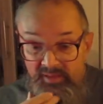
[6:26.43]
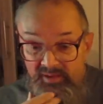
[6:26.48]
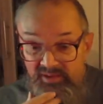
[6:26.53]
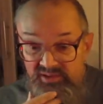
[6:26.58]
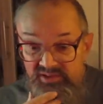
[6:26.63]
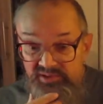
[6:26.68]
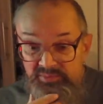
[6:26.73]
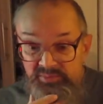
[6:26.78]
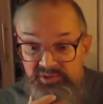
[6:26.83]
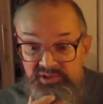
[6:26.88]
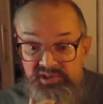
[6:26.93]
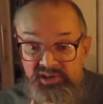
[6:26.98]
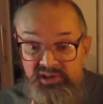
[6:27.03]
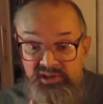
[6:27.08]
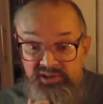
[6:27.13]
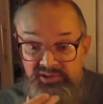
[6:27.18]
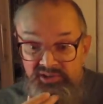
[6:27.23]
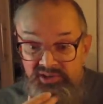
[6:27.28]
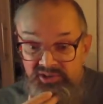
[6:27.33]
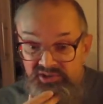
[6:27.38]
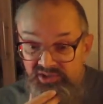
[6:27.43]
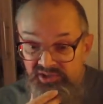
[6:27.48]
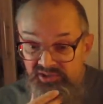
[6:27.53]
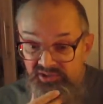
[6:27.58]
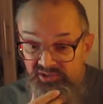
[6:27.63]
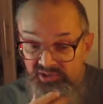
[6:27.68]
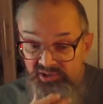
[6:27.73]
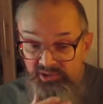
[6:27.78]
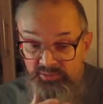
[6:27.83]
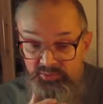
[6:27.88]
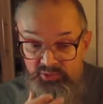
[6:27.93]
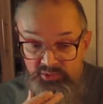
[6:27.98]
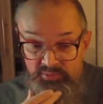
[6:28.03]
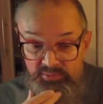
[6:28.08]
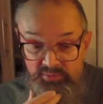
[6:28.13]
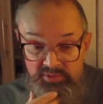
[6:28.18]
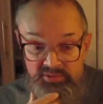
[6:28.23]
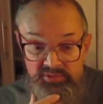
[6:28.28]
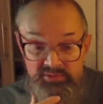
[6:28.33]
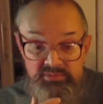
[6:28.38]
Записали они даже один
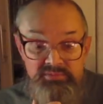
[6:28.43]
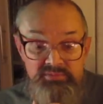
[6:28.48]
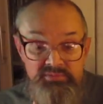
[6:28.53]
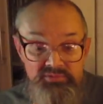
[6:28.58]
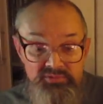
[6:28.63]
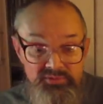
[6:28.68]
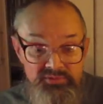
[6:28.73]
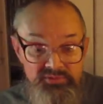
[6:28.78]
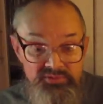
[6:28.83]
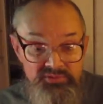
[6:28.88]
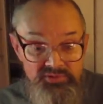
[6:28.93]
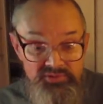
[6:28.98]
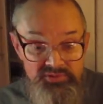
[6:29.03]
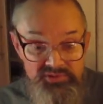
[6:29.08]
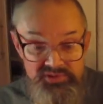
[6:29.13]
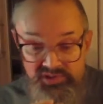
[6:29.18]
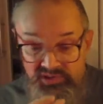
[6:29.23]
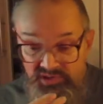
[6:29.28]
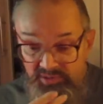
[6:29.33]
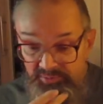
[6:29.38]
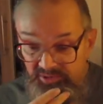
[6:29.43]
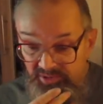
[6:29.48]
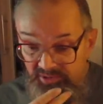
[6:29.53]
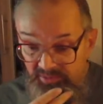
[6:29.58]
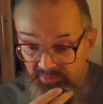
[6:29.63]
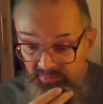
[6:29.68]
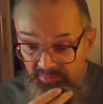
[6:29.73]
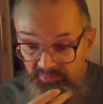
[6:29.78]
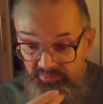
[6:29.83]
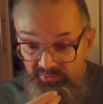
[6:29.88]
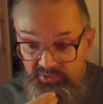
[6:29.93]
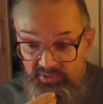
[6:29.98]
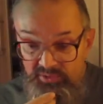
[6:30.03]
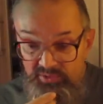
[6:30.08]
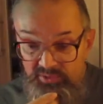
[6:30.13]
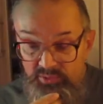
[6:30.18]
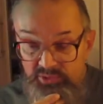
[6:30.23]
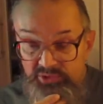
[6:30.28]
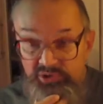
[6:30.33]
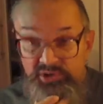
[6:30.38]
альбом с Клэптоном,
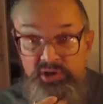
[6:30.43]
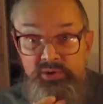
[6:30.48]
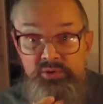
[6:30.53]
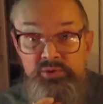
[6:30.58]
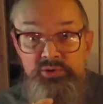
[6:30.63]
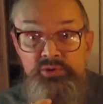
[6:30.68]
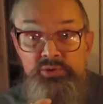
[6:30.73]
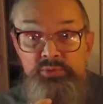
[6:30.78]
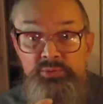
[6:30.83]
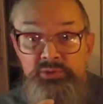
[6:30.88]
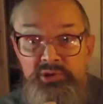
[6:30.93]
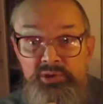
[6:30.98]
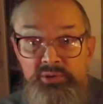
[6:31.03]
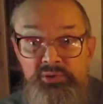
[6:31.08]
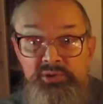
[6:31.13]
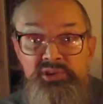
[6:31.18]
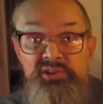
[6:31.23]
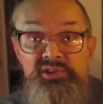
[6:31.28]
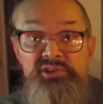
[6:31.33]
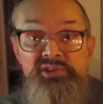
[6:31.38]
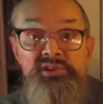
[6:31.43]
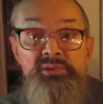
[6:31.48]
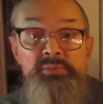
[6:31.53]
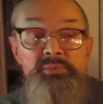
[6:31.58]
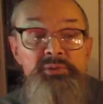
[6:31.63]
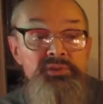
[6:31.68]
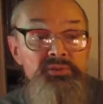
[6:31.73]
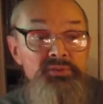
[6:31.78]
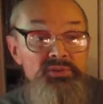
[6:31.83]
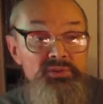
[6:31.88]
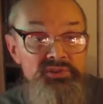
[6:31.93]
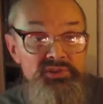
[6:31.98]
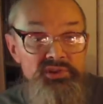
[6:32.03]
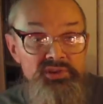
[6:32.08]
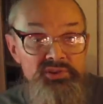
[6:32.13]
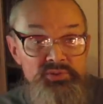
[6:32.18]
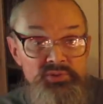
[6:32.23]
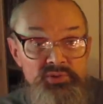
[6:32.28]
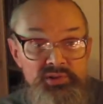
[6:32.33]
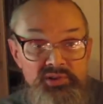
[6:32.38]
очень хороший у меня он есть, я про него
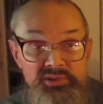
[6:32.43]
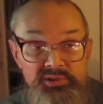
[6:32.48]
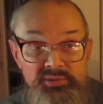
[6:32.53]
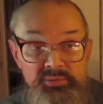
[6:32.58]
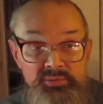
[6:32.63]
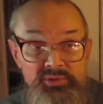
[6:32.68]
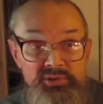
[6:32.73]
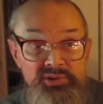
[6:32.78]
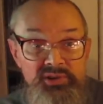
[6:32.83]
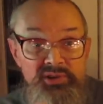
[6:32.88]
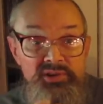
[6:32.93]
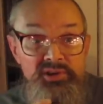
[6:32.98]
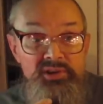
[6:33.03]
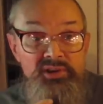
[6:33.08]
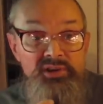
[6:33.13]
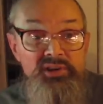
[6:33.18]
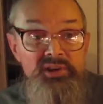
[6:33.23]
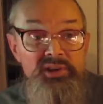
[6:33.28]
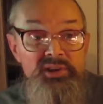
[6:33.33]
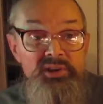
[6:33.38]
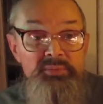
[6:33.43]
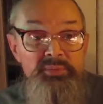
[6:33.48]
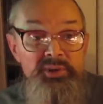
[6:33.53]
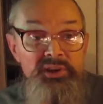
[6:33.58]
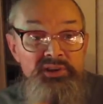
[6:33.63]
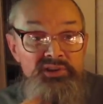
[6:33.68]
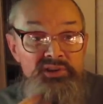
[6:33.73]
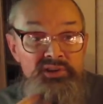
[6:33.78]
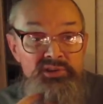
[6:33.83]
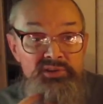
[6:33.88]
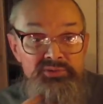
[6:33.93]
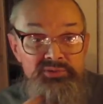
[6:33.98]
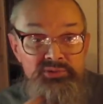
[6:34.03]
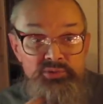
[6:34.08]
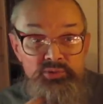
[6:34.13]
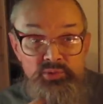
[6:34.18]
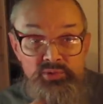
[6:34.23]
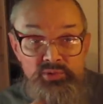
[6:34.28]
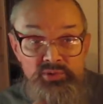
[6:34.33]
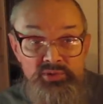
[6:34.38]
расскажу как-нибудь. Поехали в
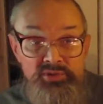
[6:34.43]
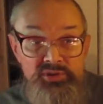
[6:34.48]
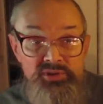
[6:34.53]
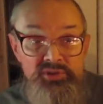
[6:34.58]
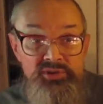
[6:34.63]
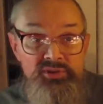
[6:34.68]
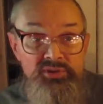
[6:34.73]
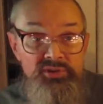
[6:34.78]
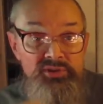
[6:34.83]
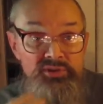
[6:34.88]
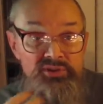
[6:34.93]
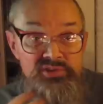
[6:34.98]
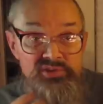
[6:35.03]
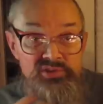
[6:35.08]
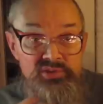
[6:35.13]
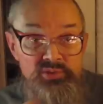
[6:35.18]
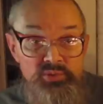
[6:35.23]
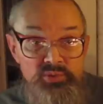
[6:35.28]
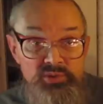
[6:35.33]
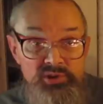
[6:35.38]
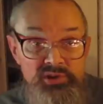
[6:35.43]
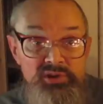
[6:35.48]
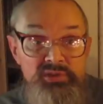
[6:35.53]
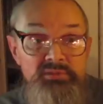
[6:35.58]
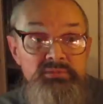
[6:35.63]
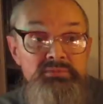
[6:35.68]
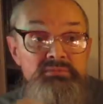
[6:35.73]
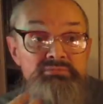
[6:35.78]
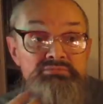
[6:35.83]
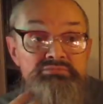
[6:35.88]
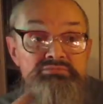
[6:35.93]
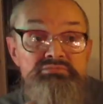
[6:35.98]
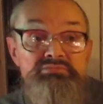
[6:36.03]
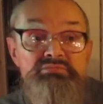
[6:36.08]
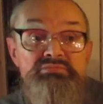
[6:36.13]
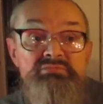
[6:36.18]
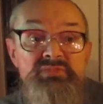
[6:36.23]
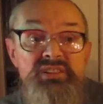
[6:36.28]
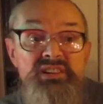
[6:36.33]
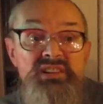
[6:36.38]
тур, и из тура
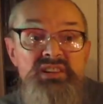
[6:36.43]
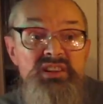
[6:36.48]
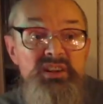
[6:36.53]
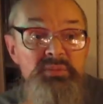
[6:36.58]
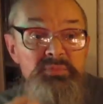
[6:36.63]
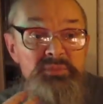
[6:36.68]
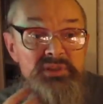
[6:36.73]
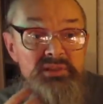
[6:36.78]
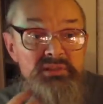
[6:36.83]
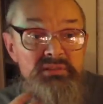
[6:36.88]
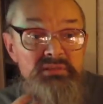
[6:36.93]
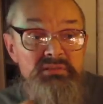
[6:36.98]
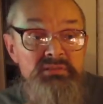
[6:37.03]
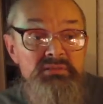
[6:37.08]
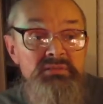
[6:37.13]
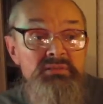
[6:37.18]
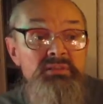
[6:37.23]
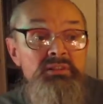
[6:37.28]
Клэптон